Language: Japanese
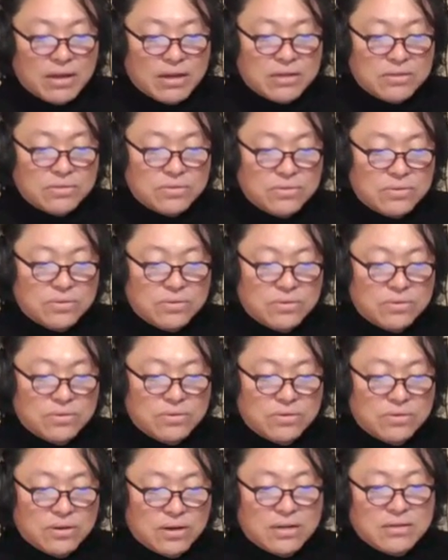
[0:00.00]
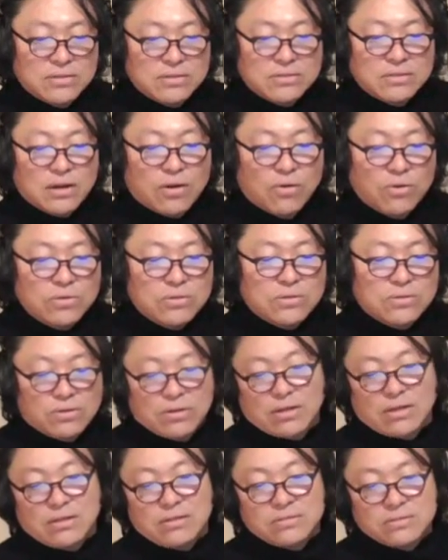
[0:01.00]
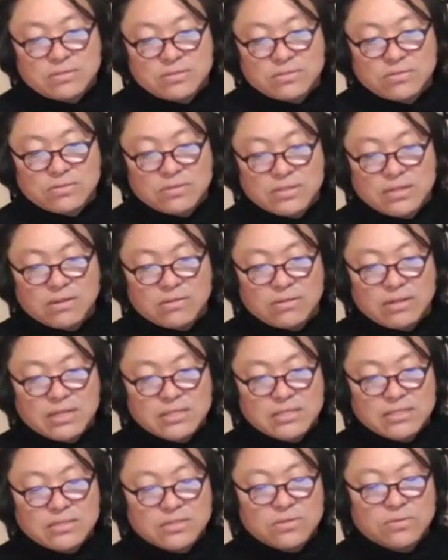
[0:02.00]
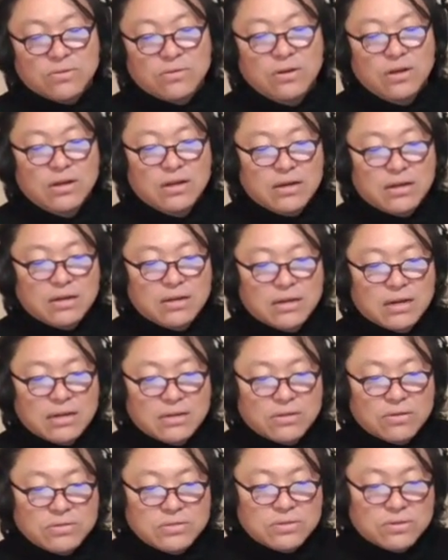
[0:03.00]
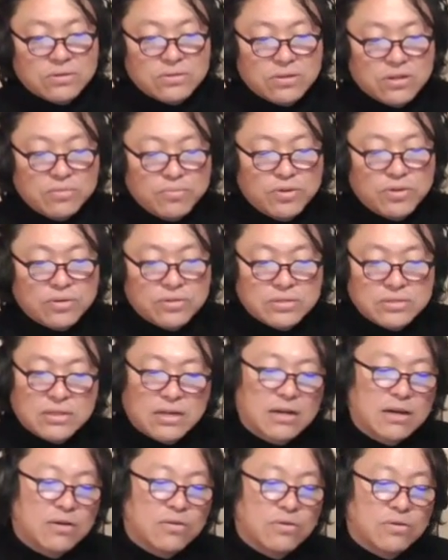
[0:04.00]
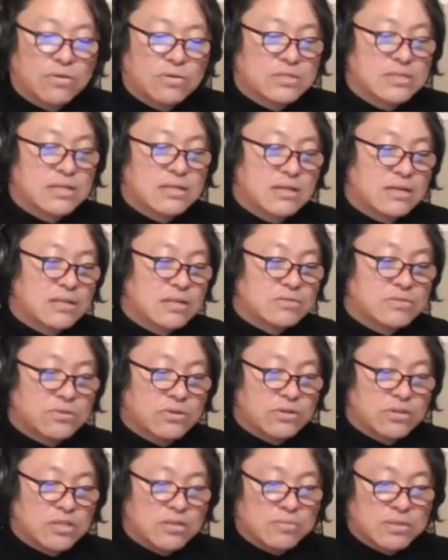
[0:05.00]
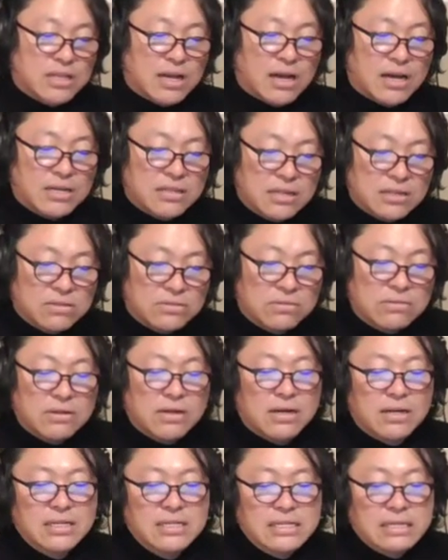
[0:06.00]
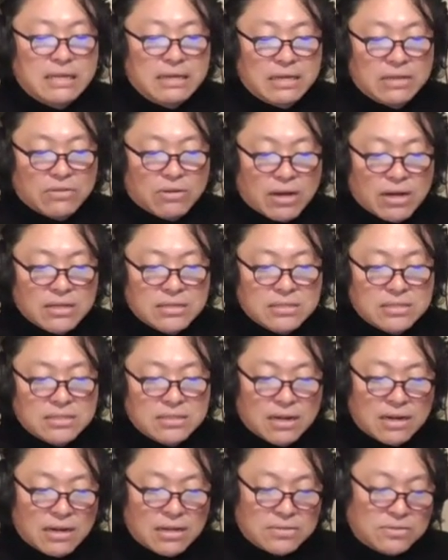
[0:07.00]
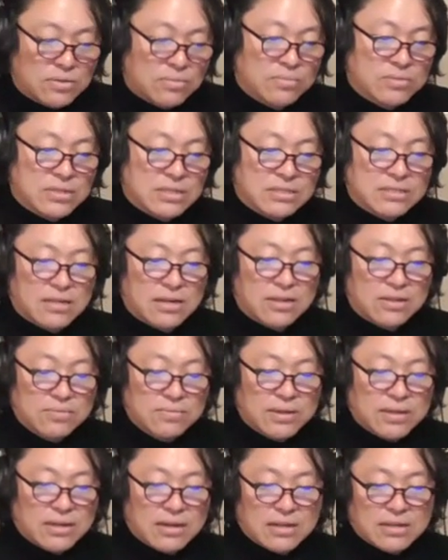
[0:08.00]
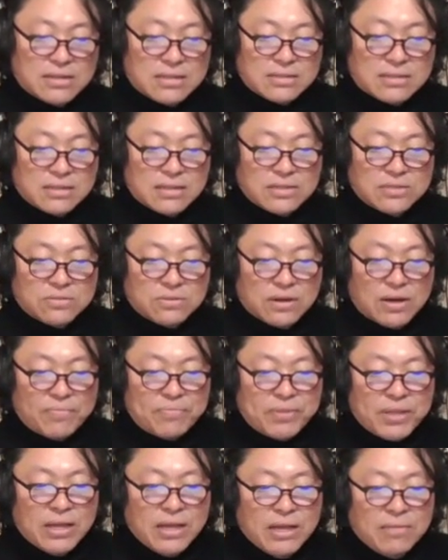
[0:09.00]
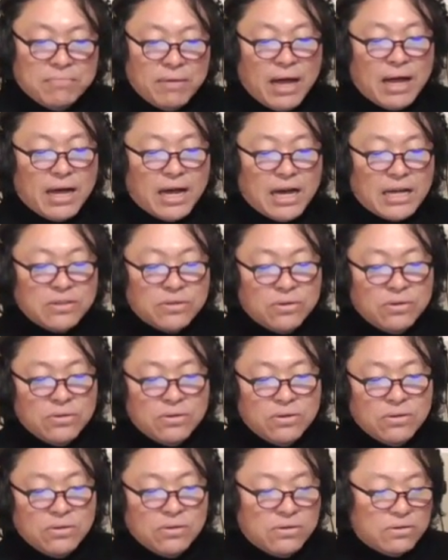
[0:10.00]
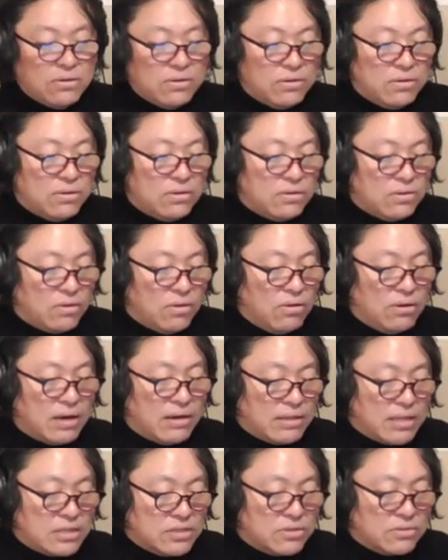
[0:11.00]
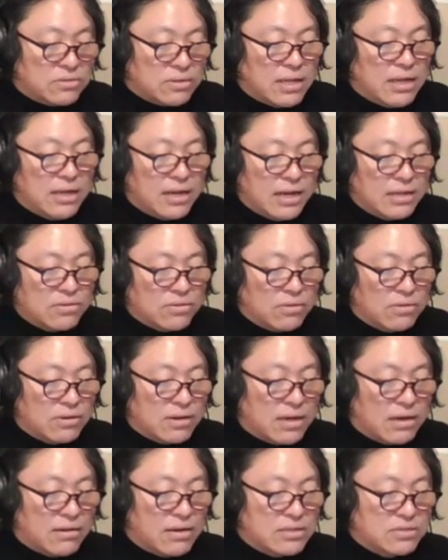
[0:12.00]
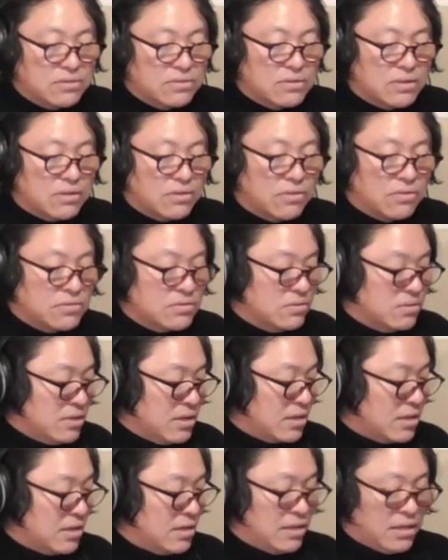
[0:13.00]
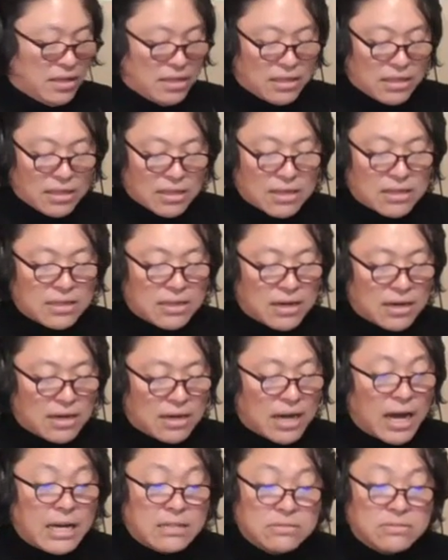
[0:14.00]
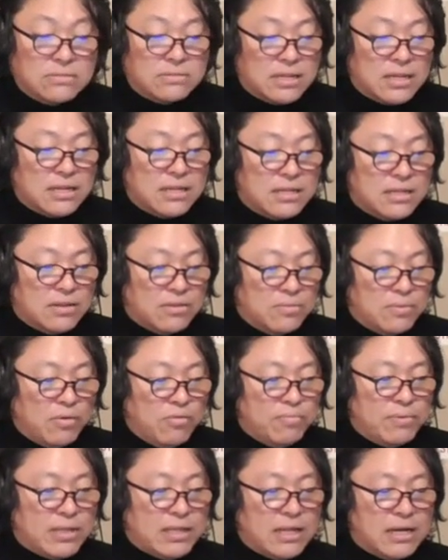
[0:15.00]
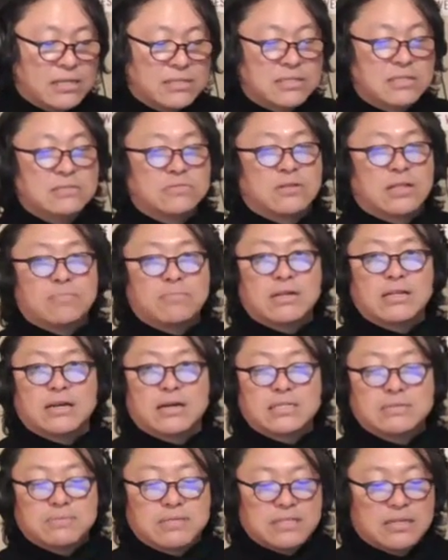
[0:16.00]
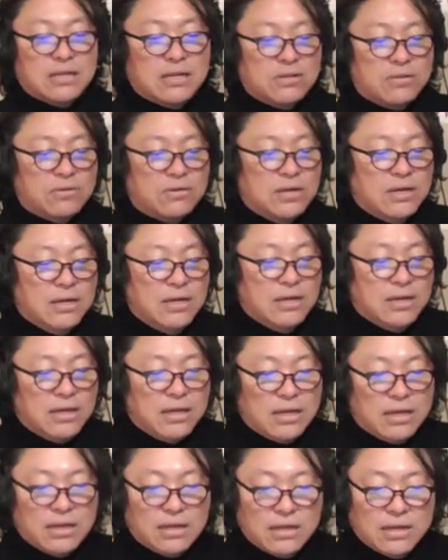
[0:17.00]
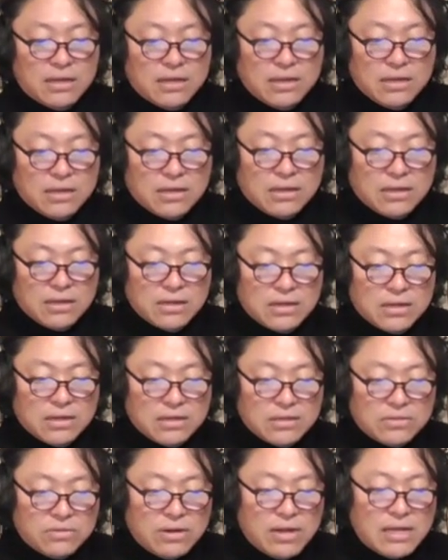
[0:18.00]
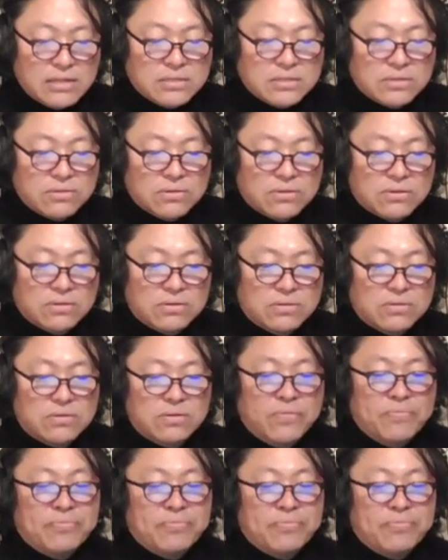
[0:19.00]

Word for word: あのー、あ多分ホッとできるそのチャートだしその楽曲それぞれもなんかこう個性的でクオリティも高いなというのは、えー、の感じられると思うんですけれどもいかがだったでしょうかまああのー、今回ねちょっとねあの今回からちょっとね曲をね聴いていただきながら軽くね聞いて本編で流してるのであんまり流しませんけどえー、とりあえずその